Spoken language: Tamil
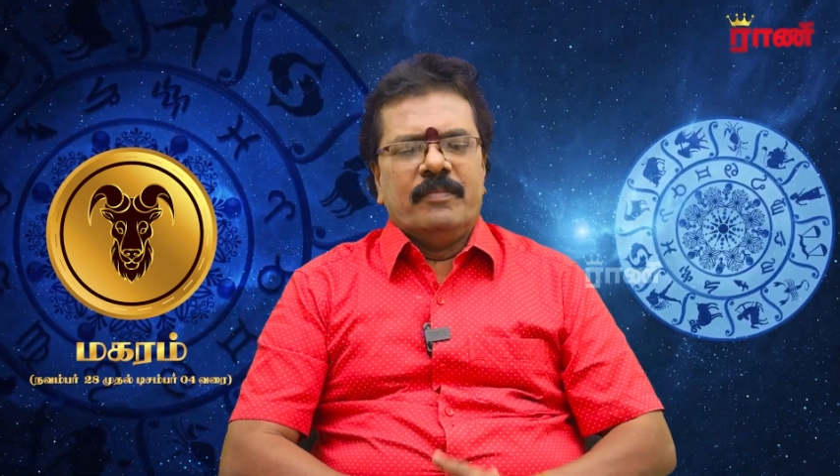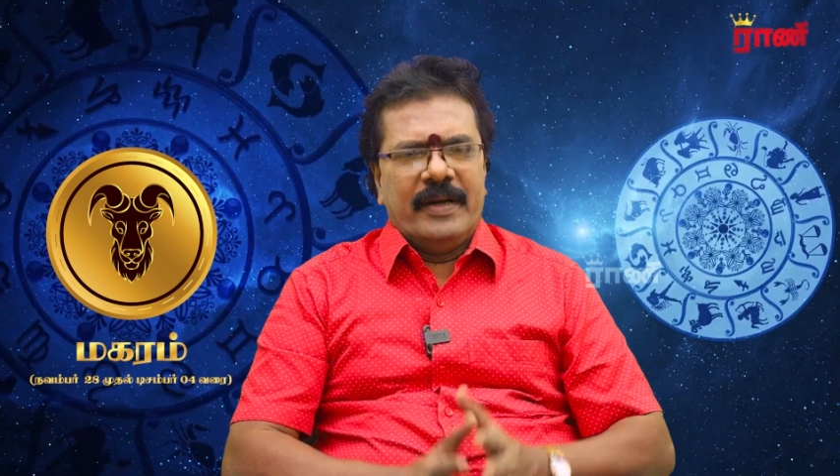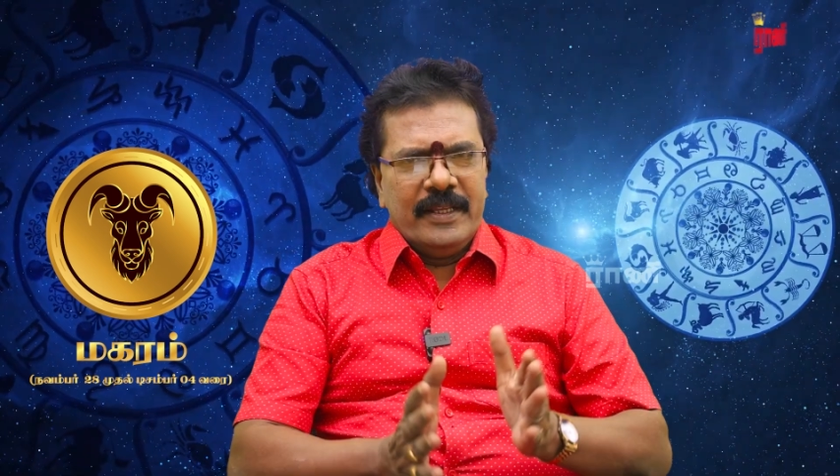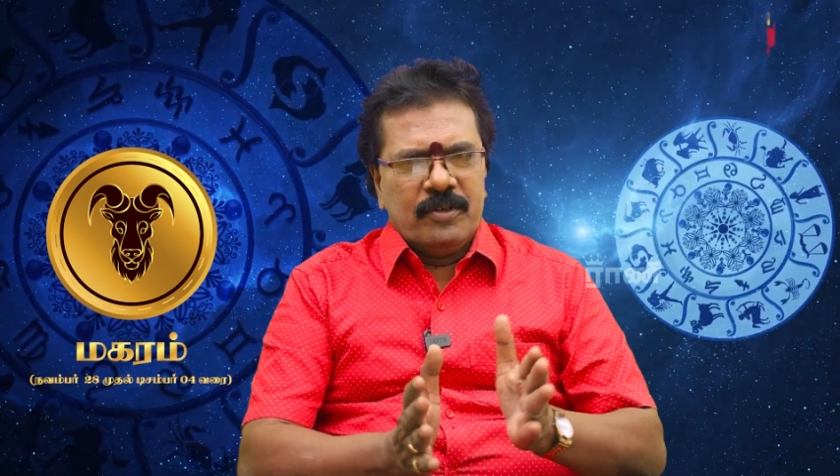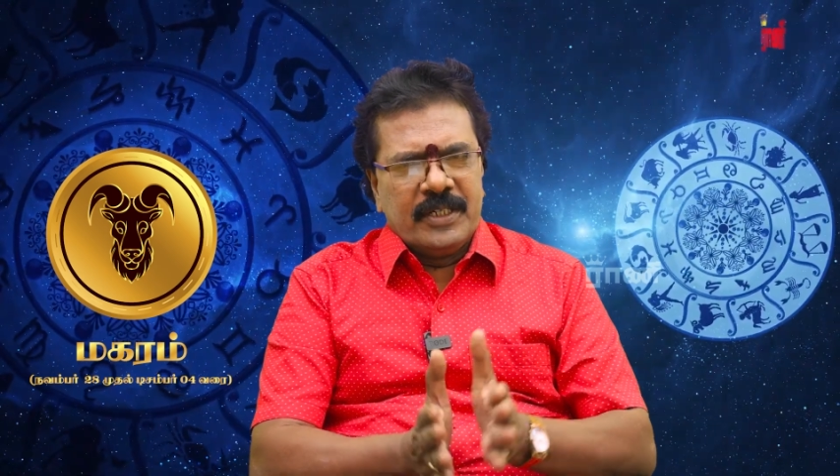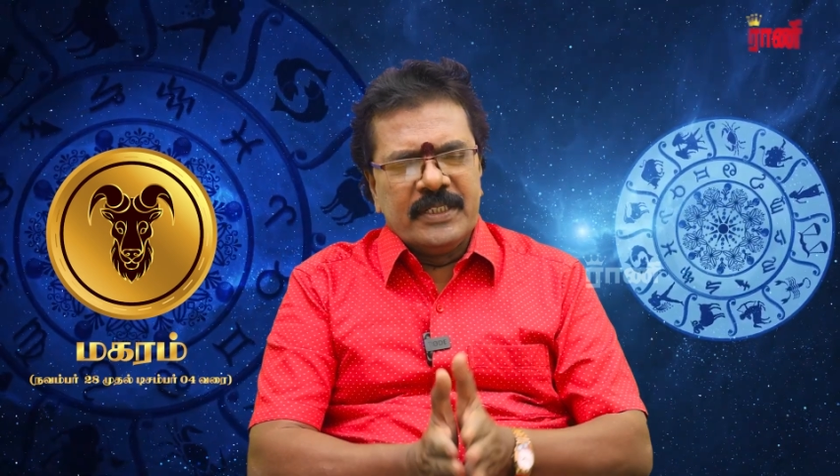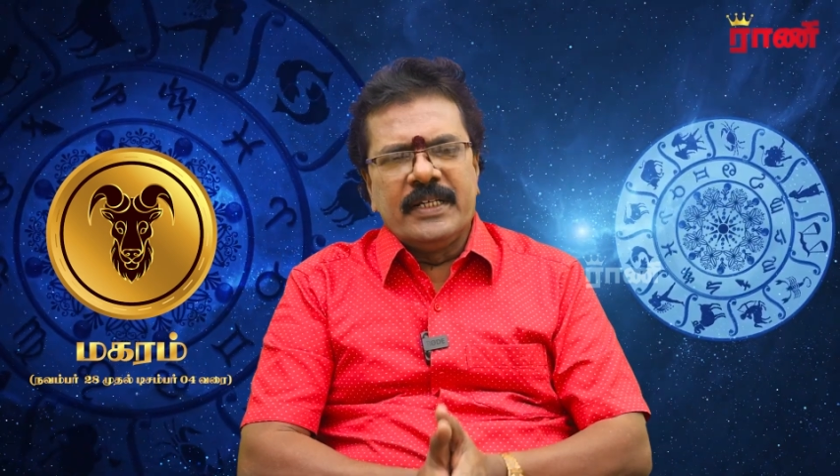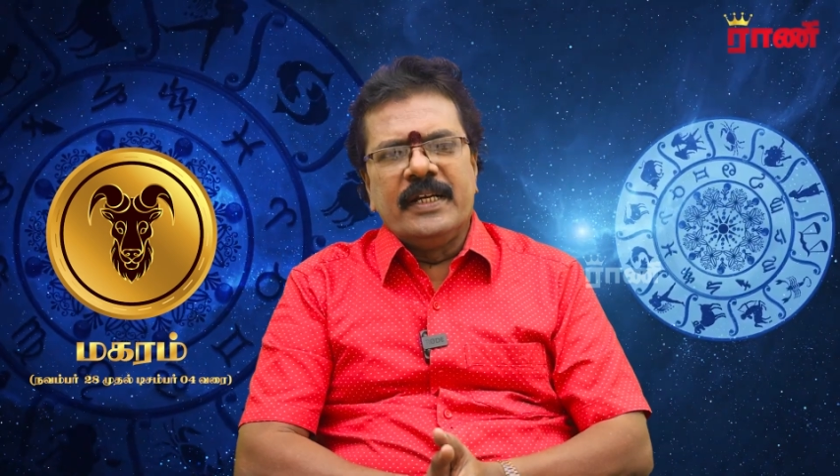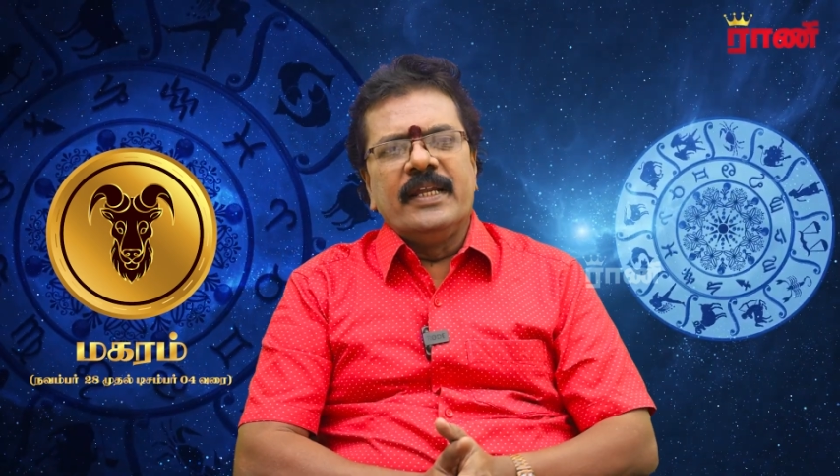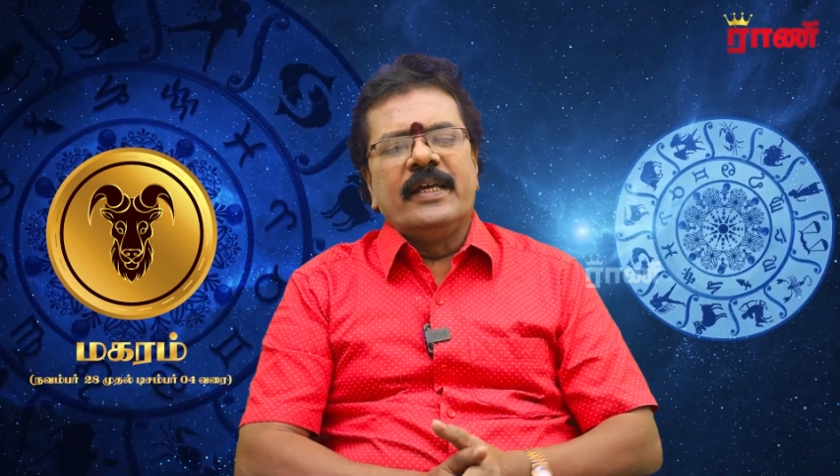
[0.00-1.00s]
மணி
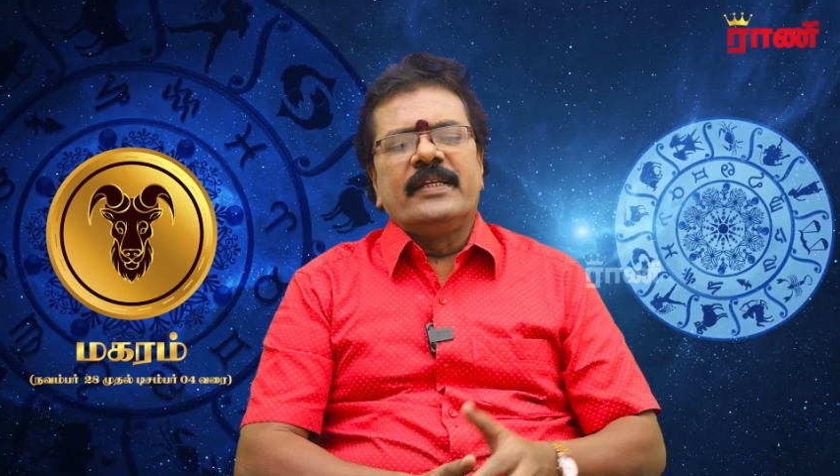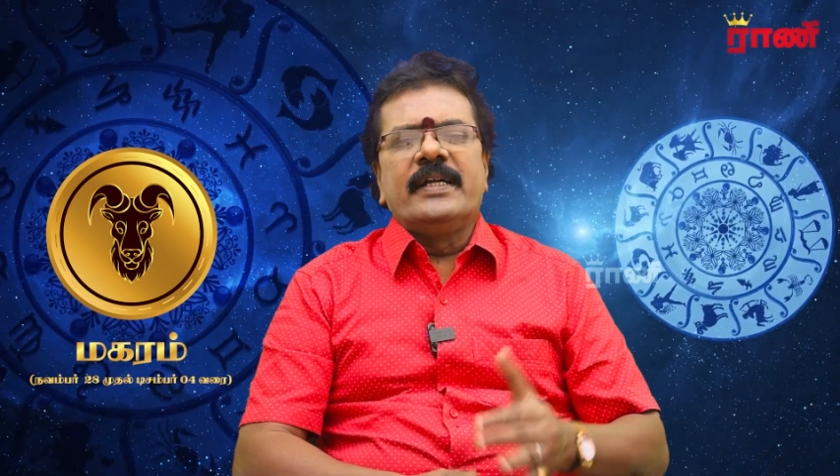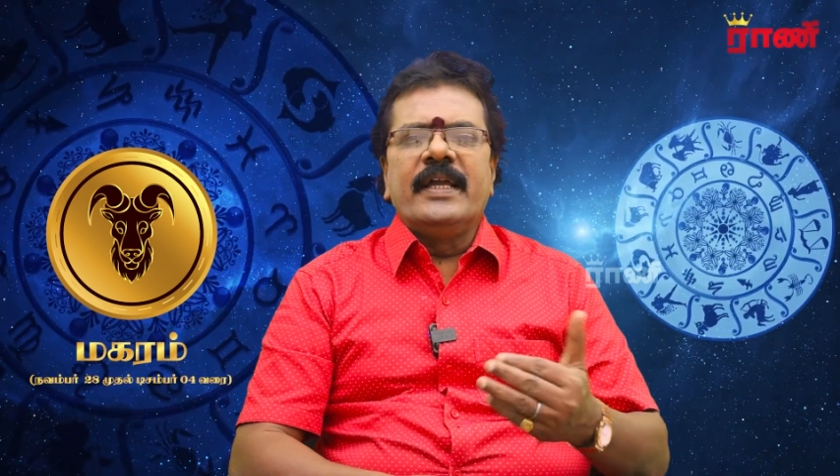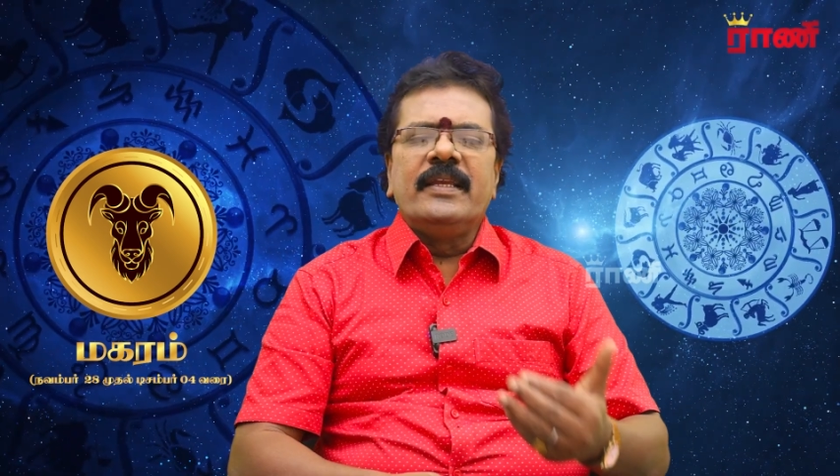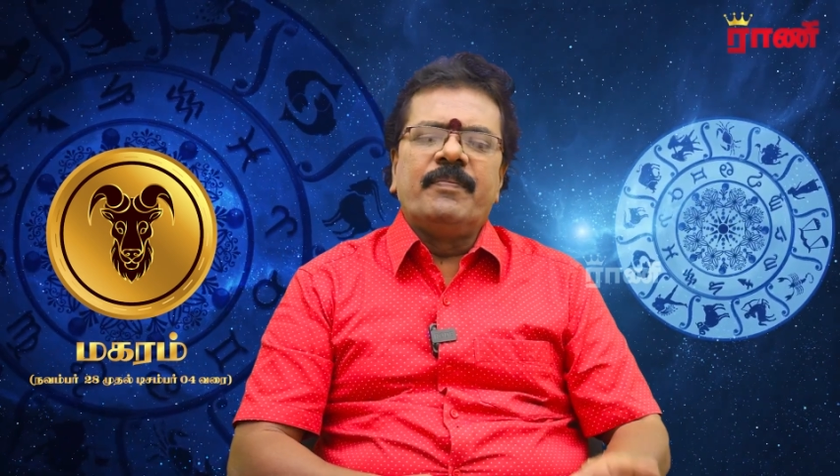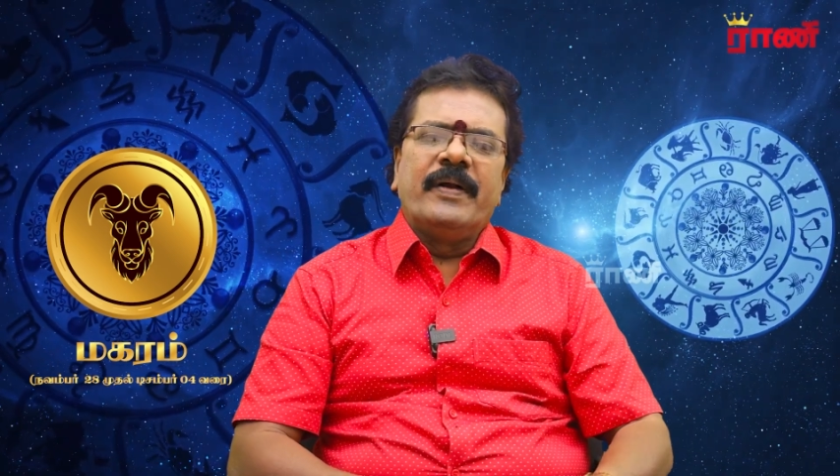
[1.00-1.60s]
ரொட்டேஷன் நல்லா இருக்குது கையில்